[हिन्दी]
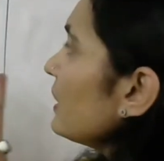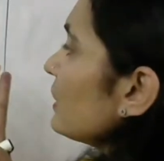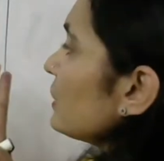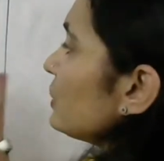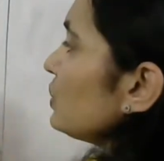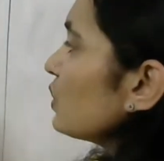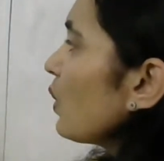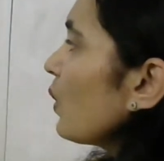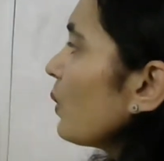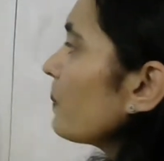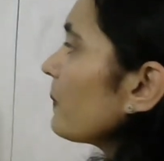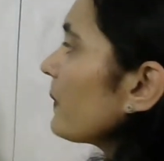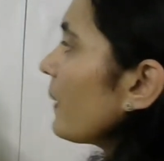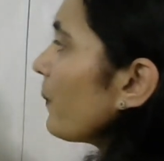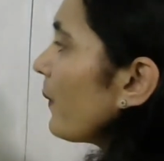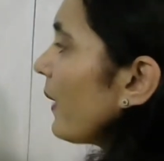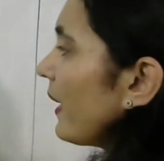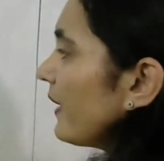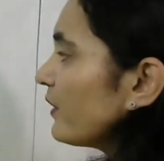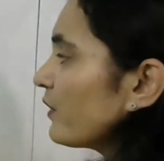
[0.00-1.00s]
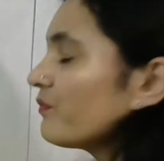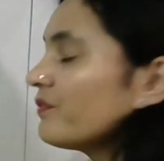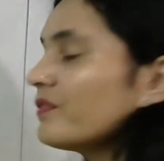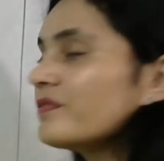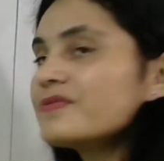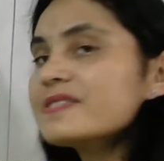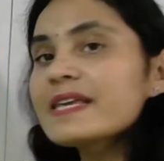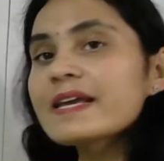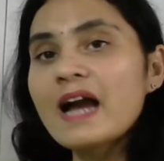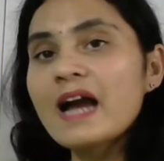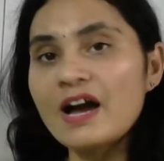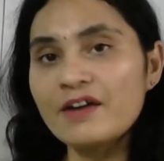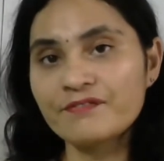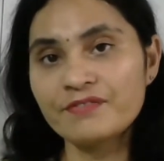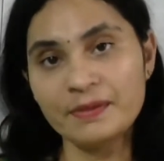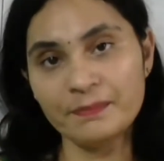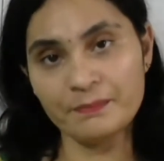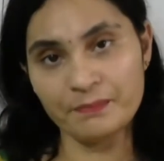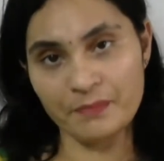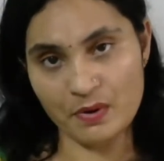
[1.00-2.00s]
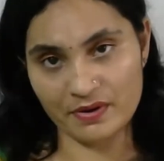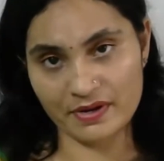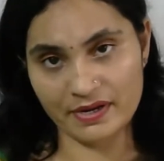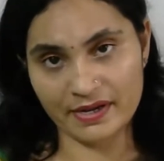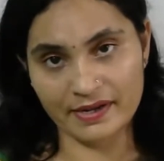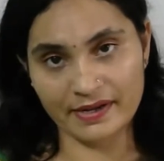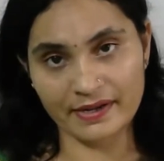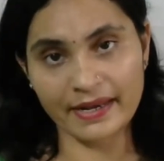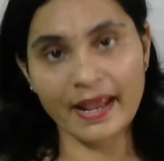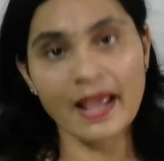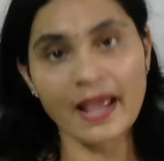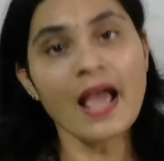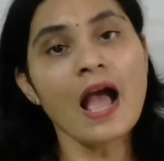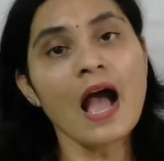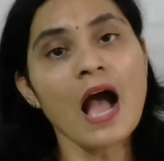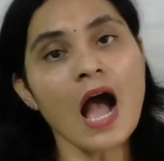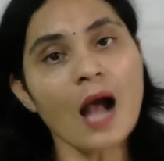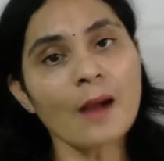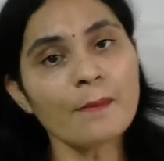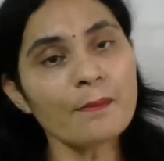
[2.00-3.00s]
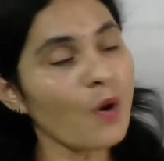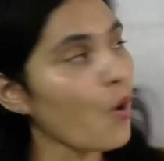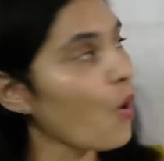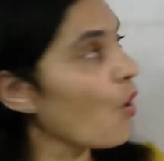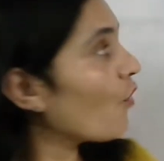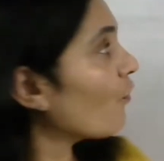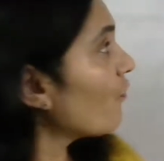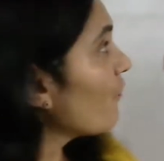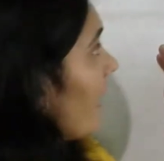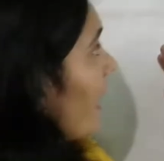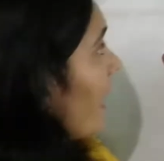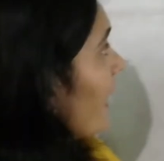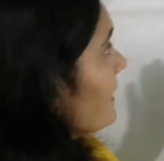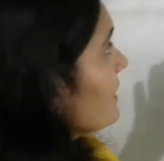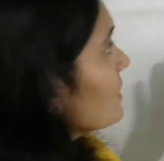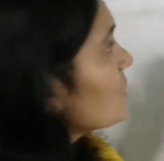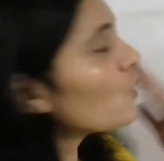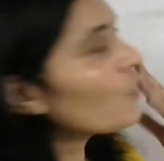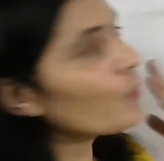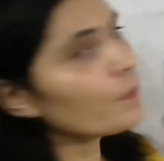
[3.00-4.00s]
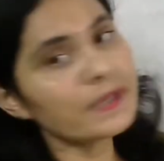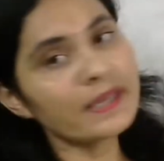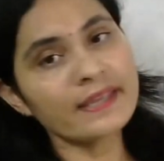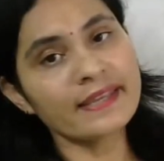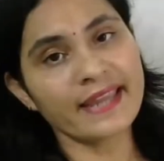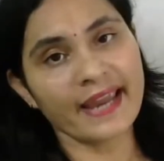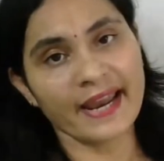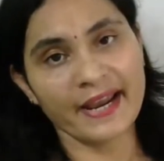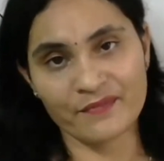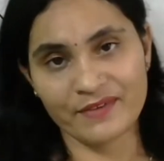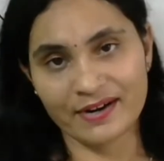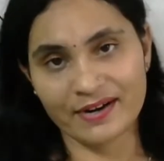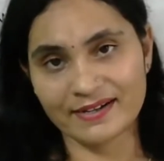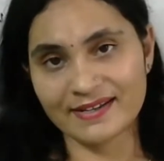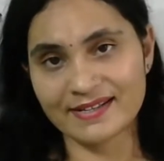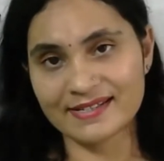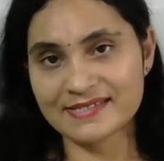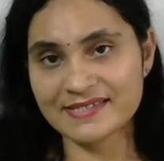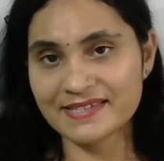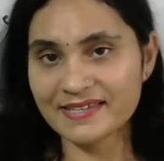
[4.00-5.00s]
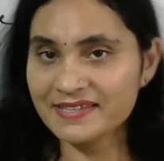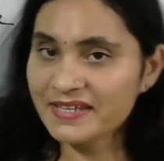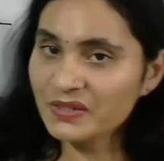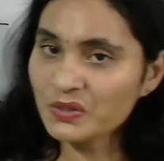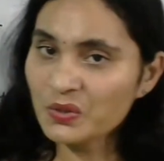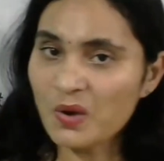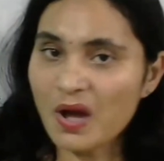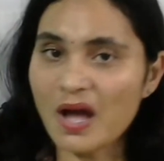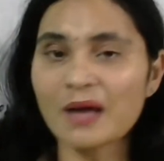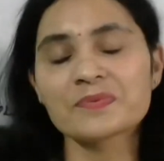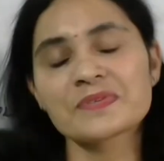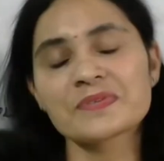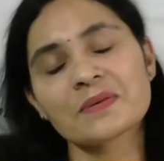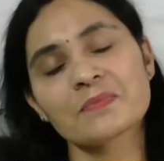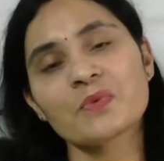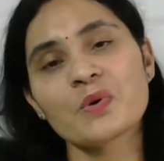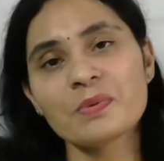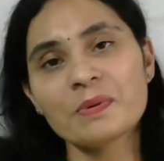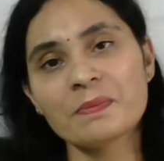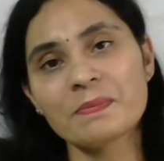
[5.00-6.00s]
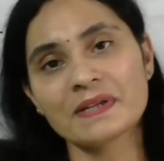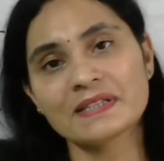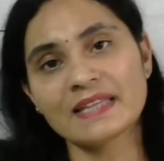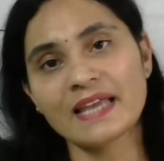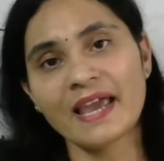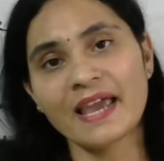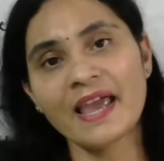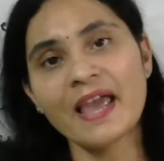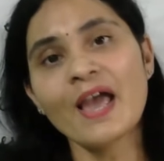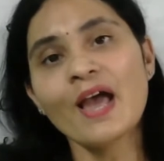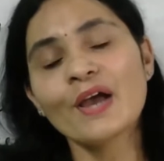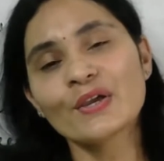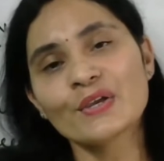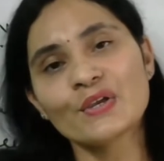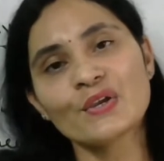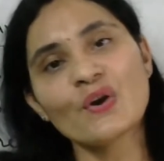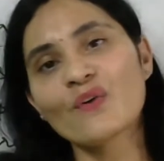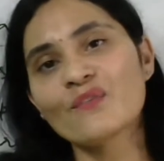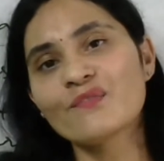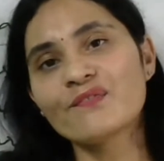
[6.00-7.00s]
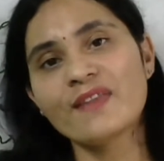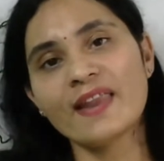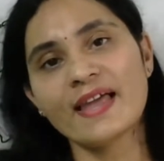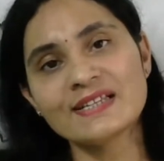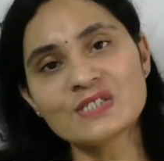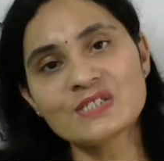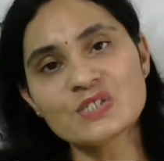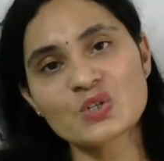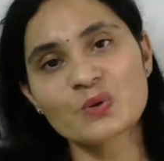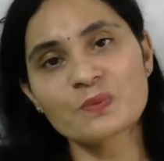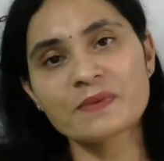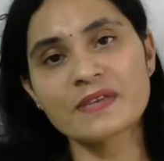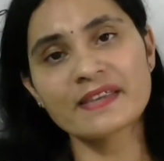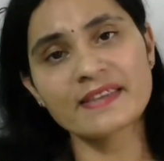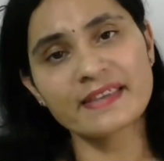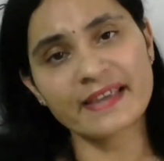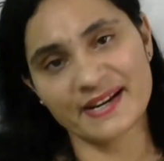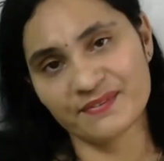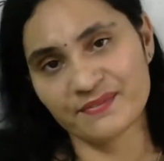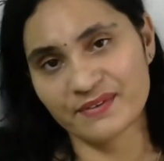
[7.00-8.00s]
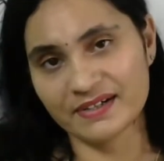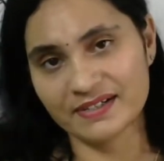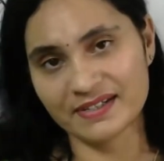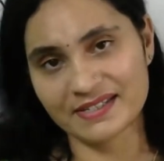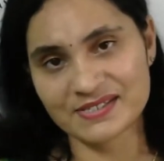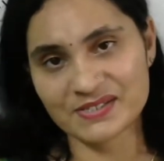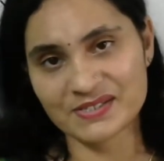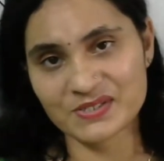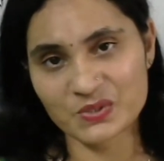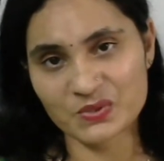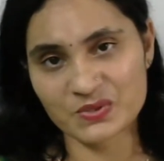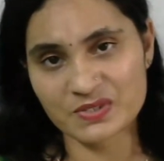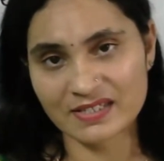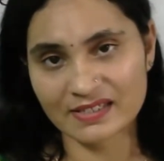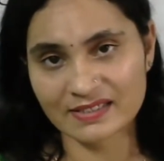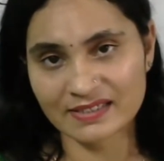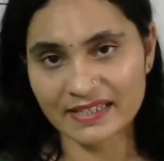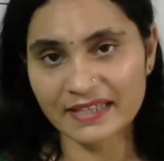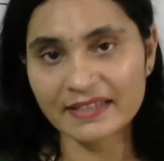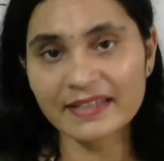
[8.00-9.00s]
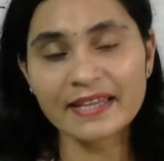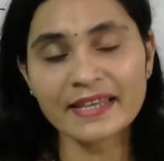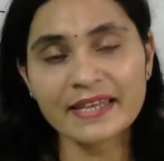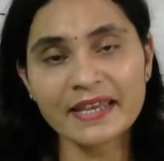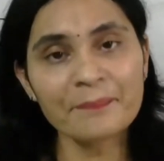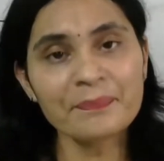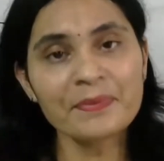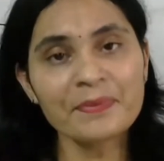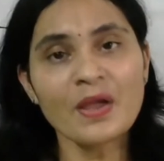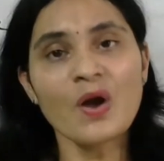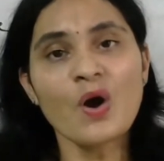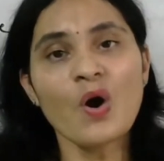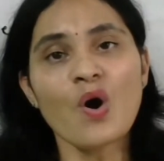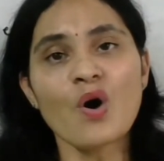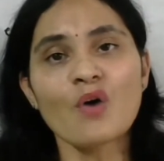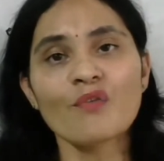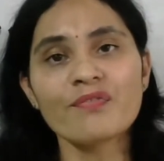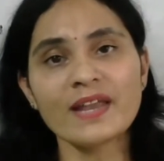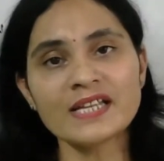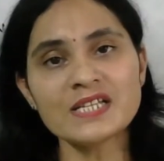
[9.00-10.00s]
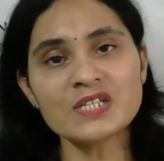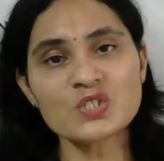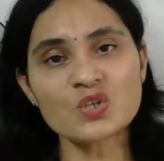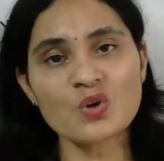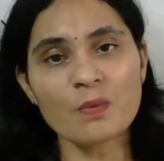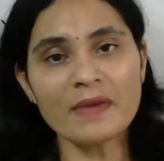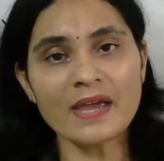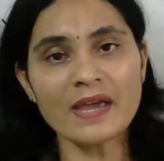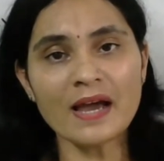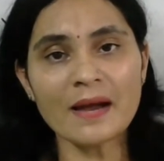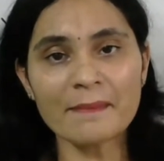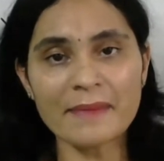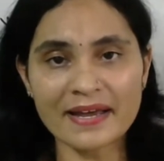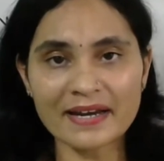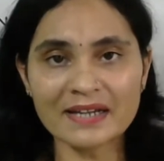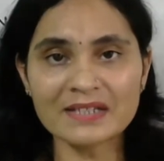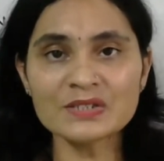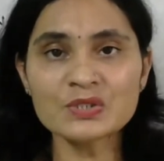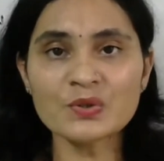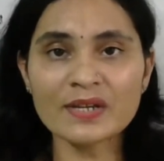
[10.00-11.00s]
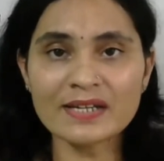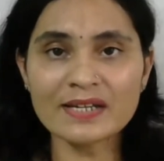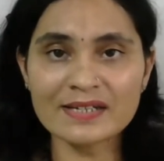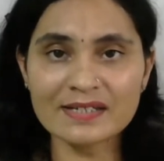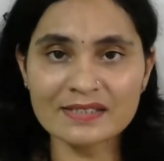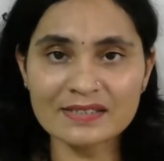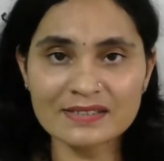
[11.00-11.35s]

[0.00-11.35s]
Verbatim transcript: जॉब के पॉइंट ऑफ व्यू से काफ़ी इंपॉर्टेंट है अब ऑफलाइन जॉब की क्या एडवांटेजेस है ये तो आप सबको भी पता है कि ऑफलाइन जॉब की क्या एडवांटेजेस हो सकती हैं देखिए ऑफलाइन जॉब में हमारा जो एक